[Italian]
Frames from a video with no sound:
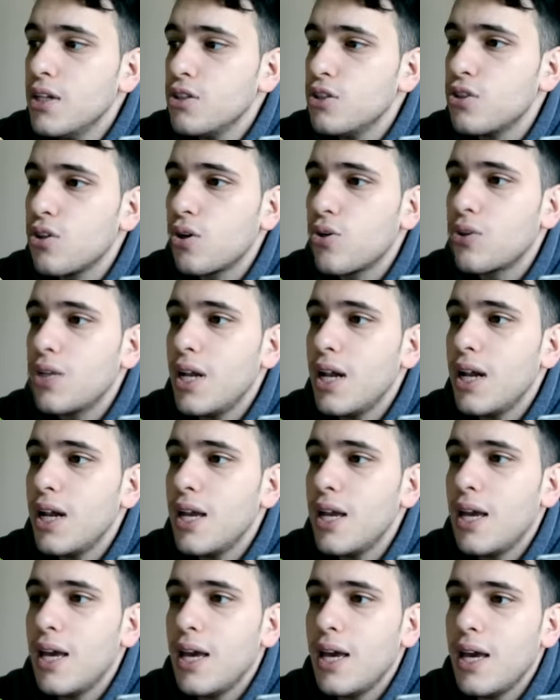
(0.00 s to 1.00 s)
ci sono
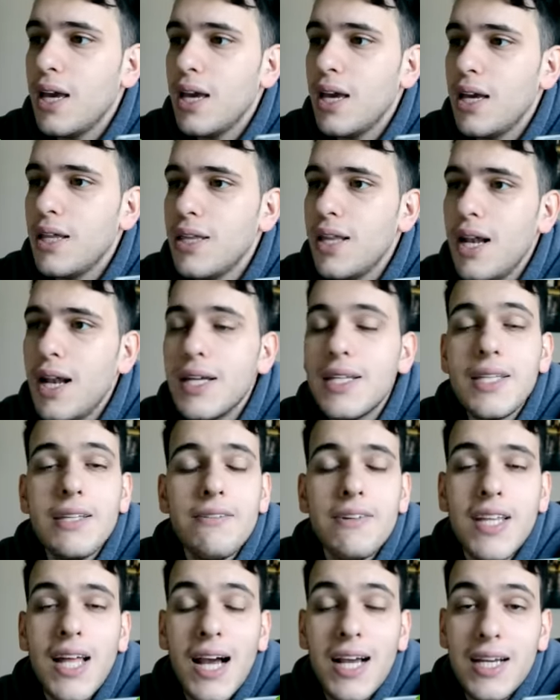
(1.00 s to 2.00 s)
delle, delle
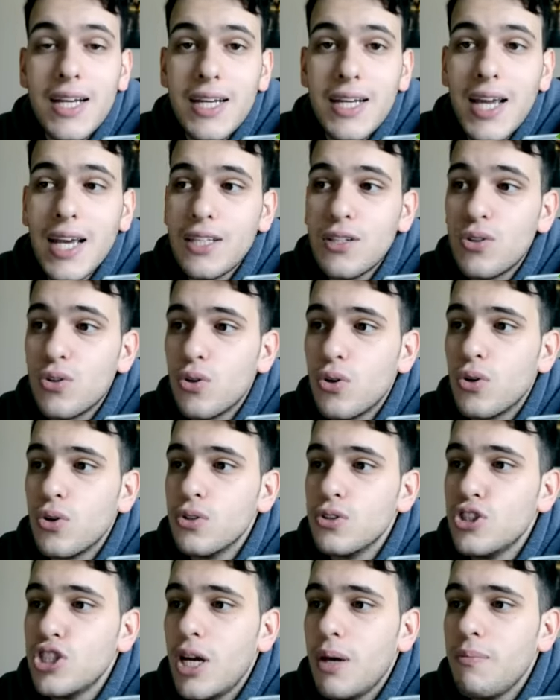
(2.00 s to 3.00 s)
attività che
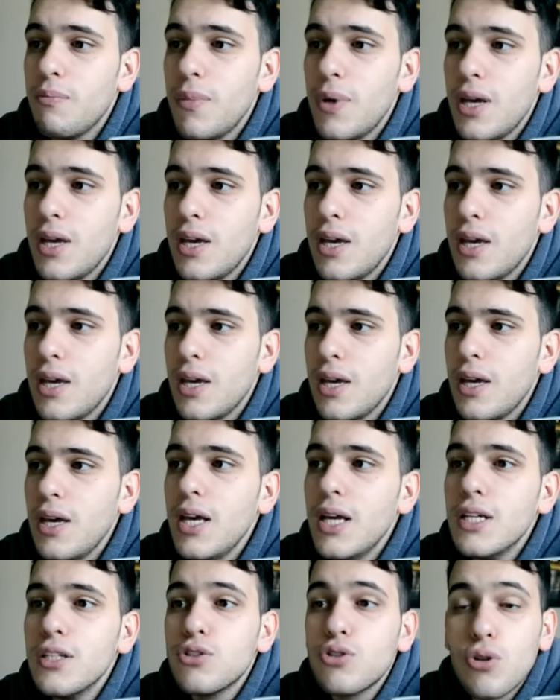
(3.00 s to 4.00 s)
richiedono gemme
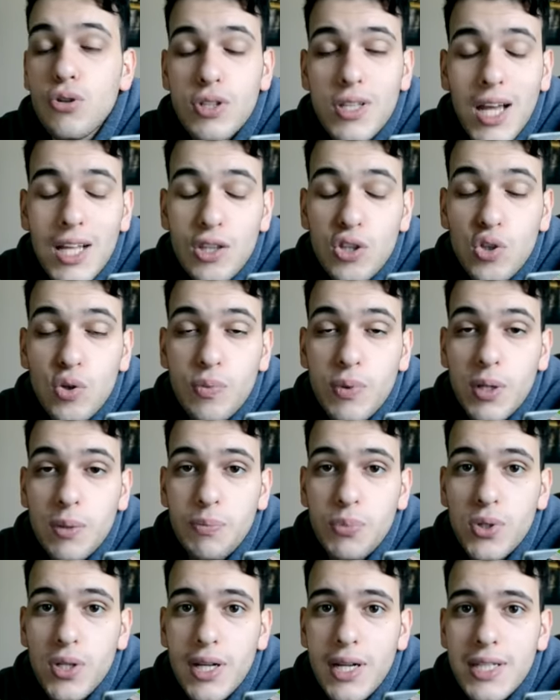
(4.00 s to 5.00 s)
soltanto per
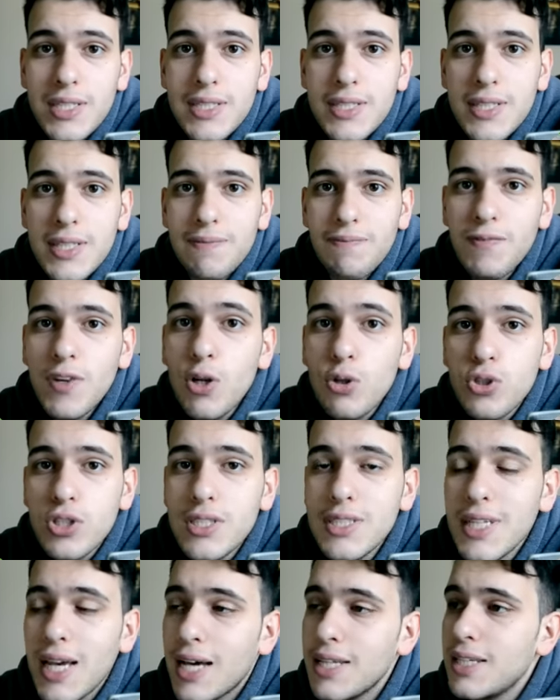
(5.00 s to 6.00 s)
poter essere
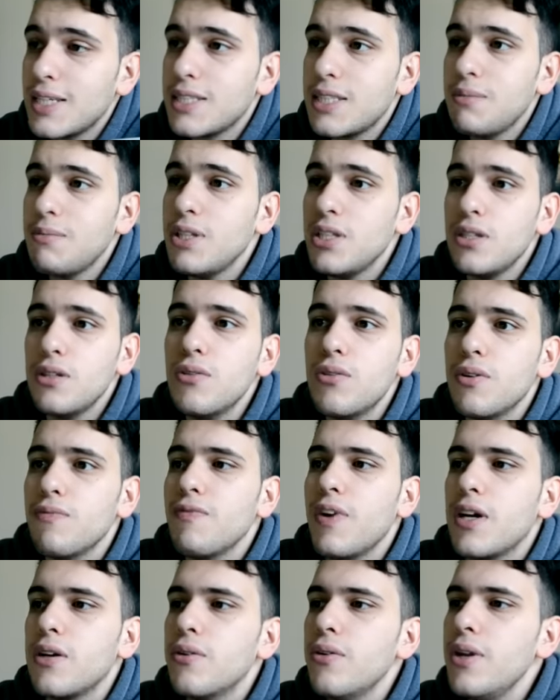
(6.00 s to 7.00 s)
velocizzate, altrimenti non
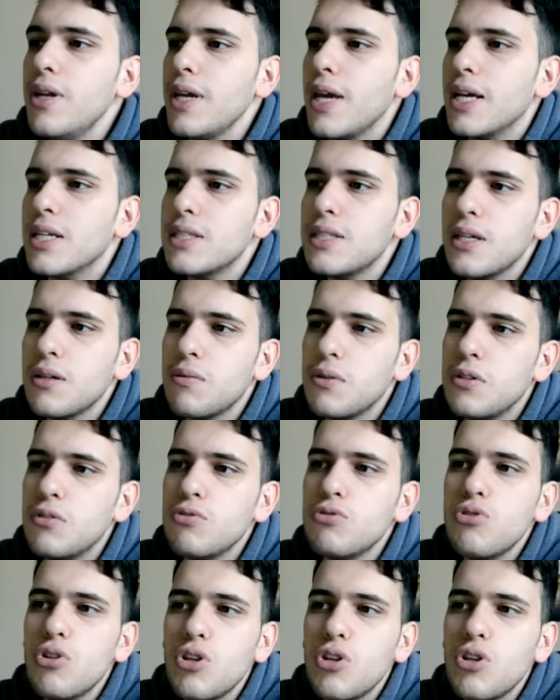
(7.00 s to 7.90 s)
vengono richieste, quindi è un